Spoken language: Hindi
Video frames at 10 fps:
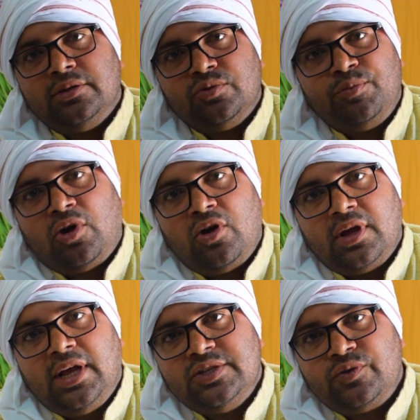जो ब्लॉक
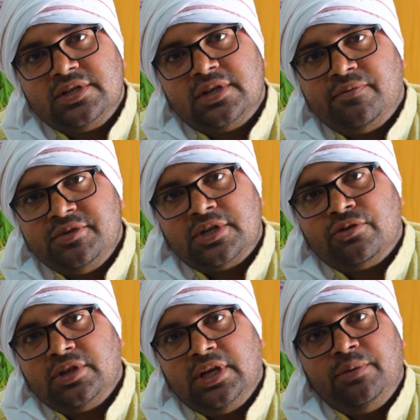एजुकेशन ऑफिसर
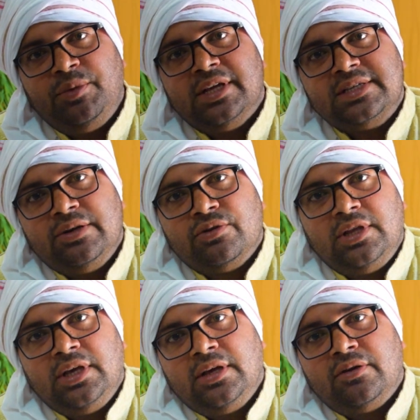होते हैं बीएसए
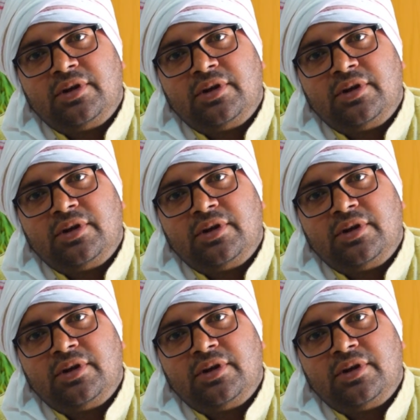होते हैं